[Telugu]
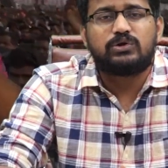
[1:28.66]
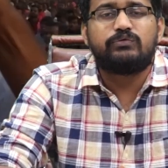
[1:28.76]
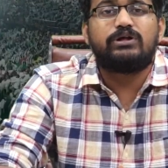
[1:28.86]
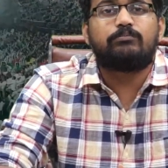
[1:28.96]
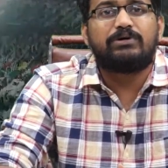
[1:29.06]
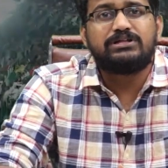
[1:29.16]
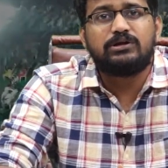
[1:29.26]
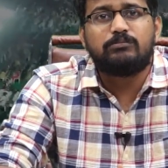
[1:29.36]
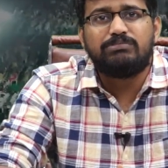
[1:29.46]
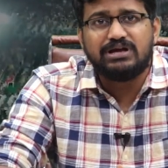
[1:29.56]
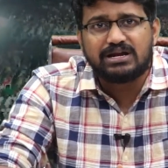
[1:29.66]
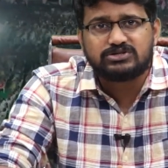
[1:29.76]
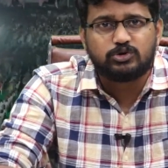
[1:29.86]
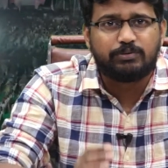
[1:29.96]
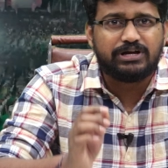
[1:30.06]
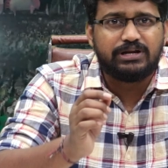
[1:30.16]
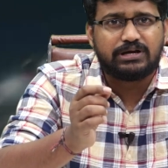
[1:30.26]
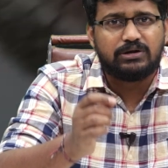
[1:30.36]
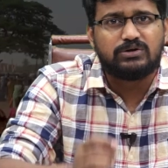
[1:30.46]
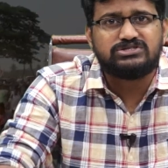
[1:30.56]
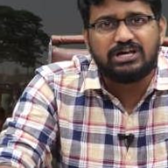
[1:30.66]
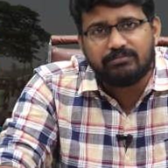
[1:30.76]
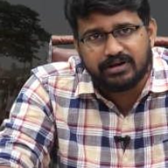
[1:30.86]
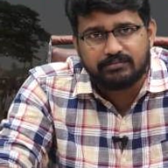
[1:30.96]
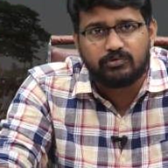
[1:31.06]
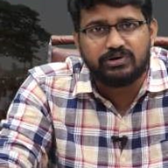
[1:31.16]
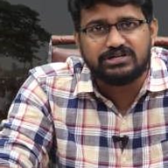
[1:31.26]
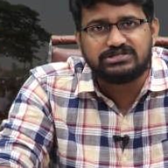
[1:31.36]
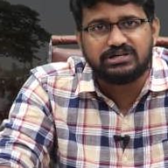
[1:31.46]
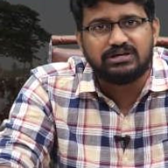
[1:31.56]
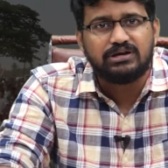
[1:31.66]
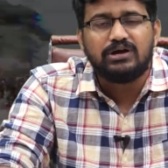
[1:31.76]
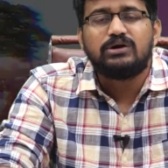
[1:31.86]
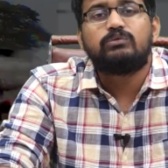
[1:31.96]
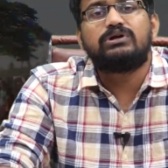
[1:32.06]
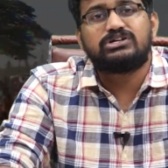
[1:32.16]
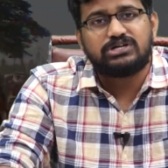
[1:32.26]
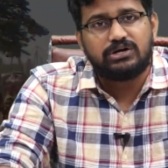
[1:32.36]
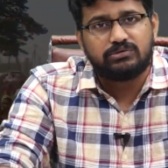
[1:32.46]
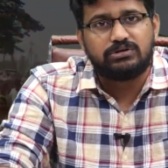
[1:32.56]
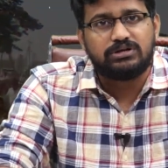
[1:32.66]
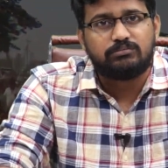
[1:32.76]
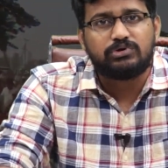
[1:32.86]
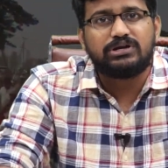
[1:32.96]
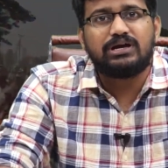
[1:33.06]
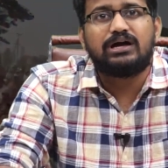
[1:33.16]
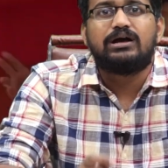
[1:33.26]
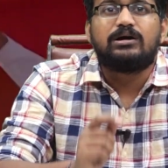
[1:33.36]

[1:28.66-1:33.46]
రెండు వేల పదిలో బీఆర్ఎస్ ఉప ఎన్నికల్లో జయబేరి మోగించి ఉనికి చాటుకుంది ముఖ్యంగా